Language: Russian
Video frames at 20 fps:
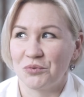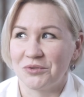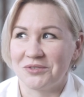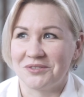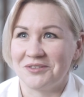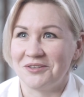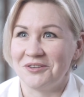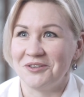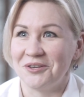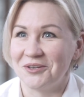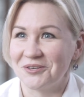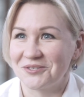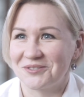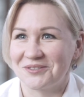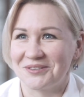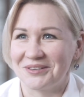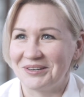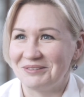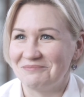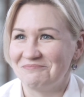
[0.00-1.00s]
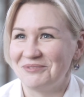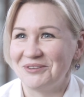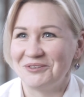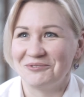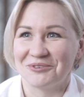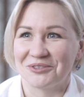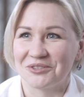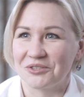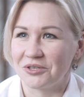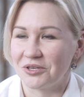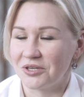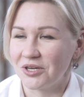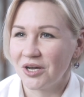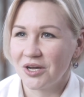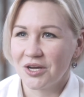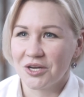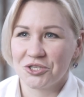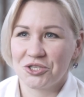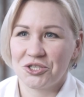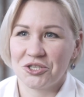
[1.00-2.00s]
быть, ест или пьет, или
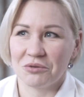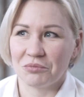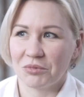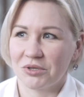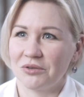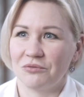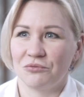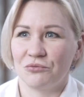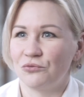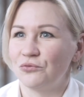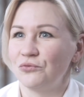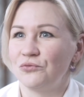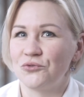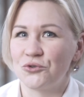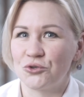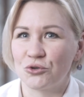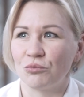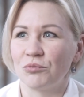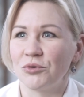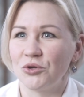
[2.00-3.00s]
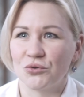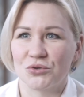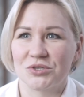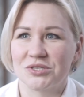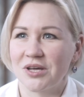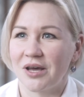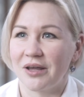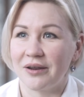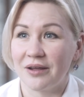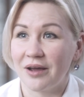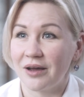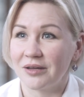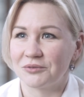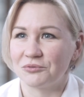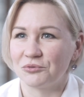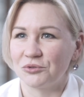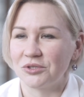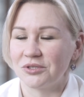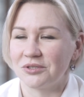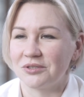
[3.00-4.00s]
чем он, в чем ее
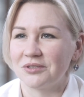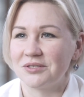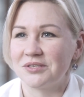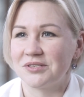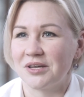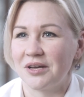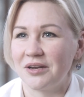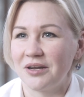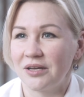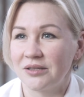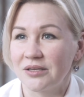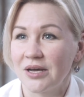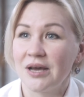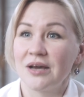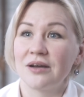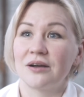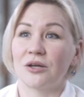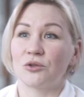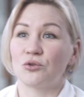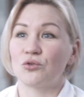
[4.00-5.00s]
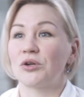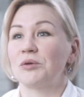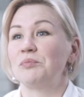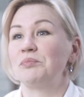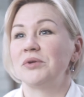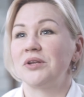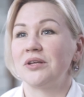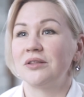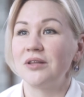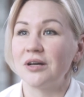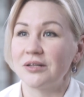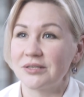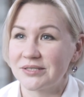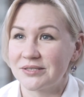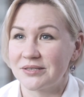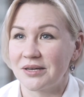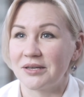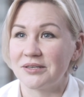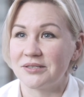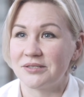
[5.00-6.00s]
заряд, вот этот заряд, который
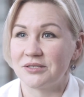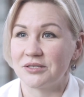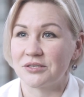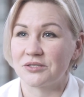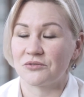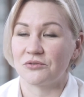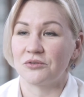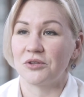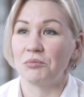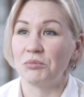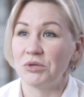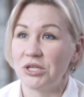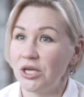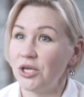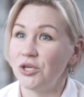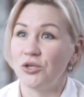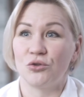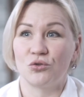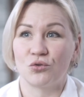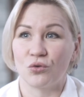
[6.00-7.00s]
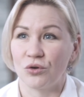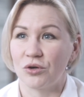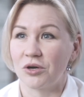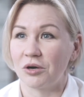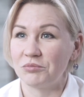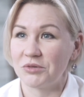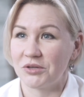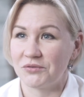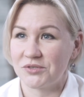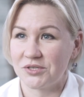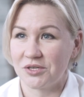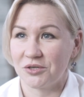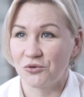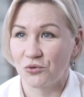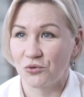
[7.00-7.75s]
передался, естественно, мне, и не только мне, всей